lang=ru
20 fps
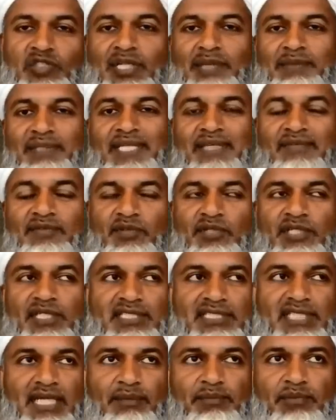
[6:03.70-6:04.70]
Вот,
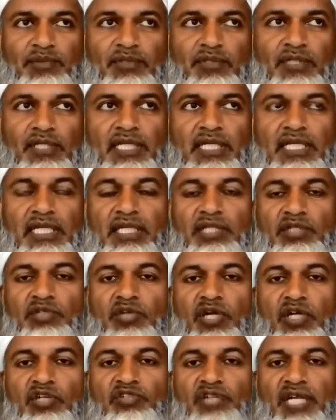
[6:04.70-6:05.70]
например,
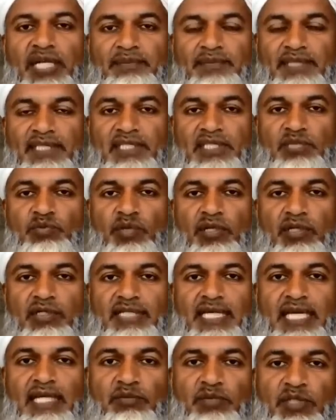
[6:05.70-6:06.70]
взять виноград.
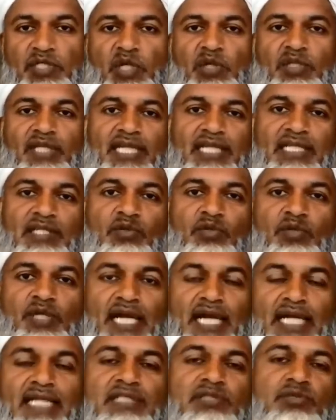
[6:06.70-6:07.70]
И Всевышний Аллах
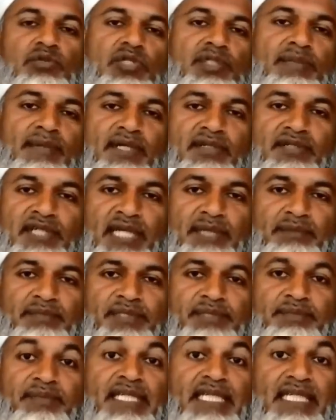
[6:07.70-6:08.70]
говорит в Коране о
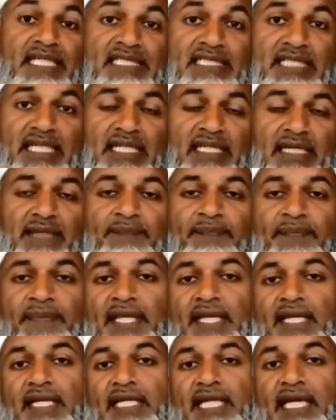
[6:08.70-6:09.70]
винограде в раю.
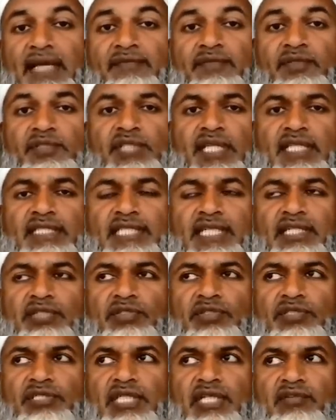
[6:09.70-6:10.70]
Если ты
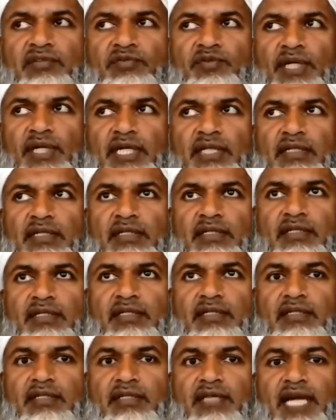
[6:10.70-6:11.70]
будешь думать так,
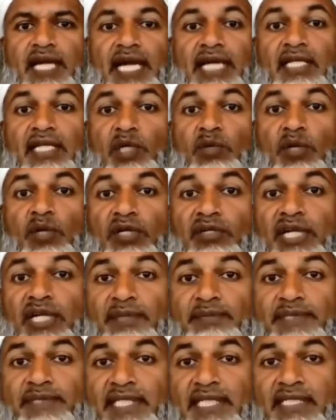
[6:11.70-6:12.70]
что, мол, я
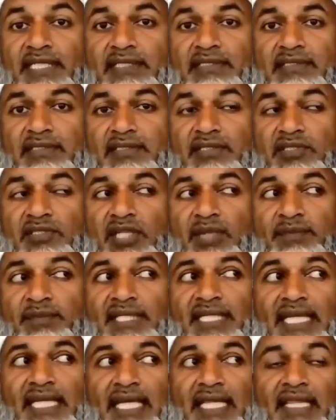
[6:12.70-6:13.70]
знаю, что такое виноград,
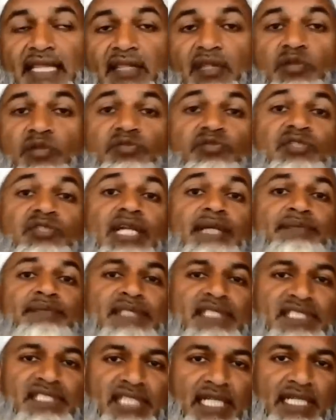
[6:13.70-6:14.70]
в раю он будет
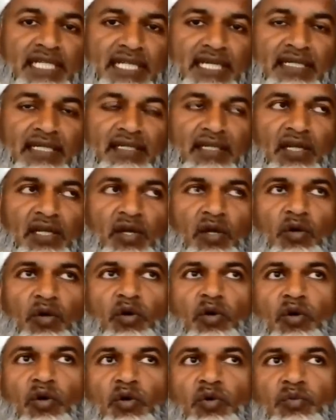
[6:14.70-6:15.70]
такой же.
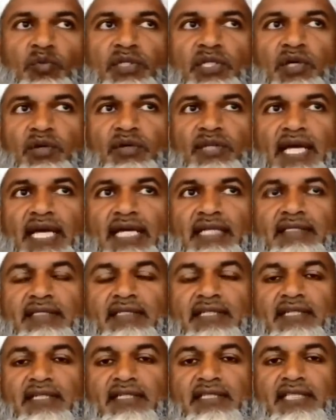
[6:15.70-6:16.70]
Это будет ошибочно.
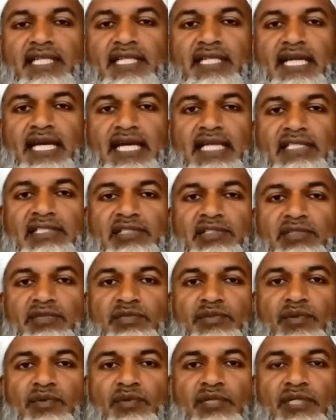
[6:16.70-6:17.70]
Или вот, например,
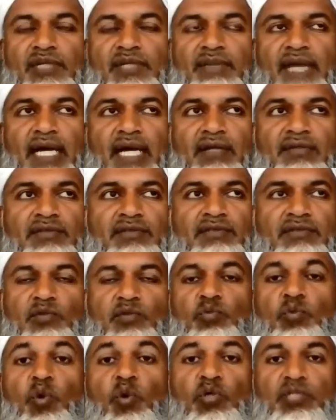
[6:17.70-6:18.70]
в раю будет
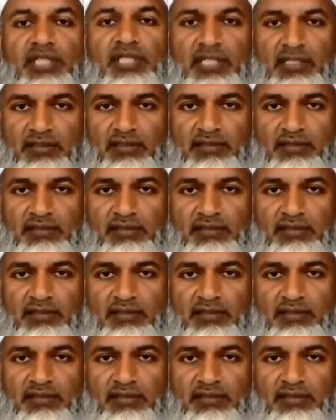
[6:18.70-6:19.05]
вода.